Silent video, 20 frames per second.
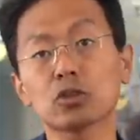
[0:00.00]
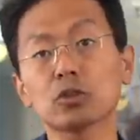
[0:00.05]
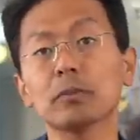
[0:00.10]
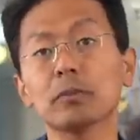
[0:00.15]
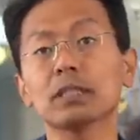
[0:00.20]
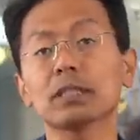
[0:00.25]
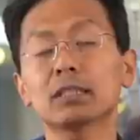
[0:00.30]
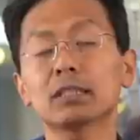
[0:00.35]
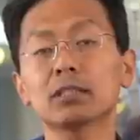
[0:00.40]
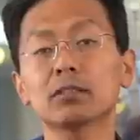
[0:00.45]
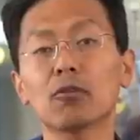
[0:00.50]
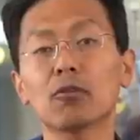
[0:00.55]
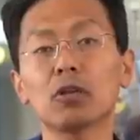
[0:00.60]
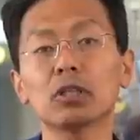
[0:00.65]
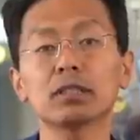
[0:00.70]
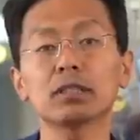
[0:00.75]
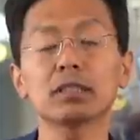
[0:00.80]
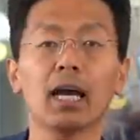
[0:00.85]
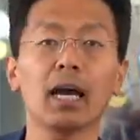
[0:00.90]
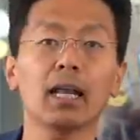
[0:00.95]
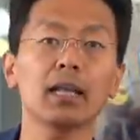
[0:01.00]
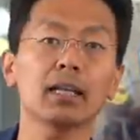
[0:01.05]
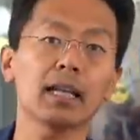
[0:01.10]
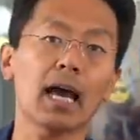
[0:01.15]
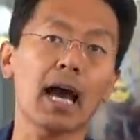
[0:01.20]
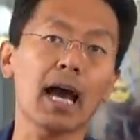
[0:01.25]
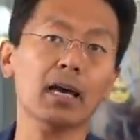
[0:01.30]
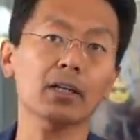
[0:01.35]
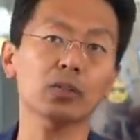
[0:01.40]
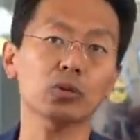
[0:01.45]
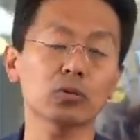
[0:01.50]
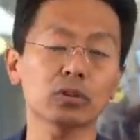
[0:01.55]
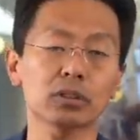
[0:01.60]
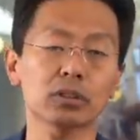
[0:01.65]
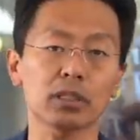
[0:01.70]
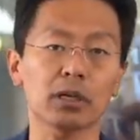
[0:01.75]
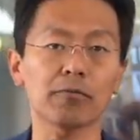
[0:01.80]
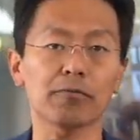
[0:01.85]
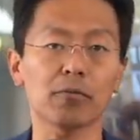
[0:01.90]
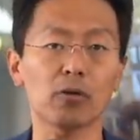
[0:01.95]
Zumindest wollen sie einen
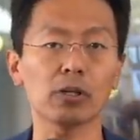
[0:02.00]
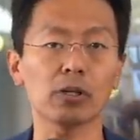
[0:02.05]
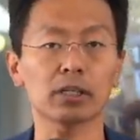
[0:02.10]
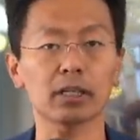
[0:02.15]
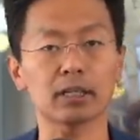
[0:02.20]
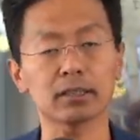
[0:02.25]
Achtungserfolg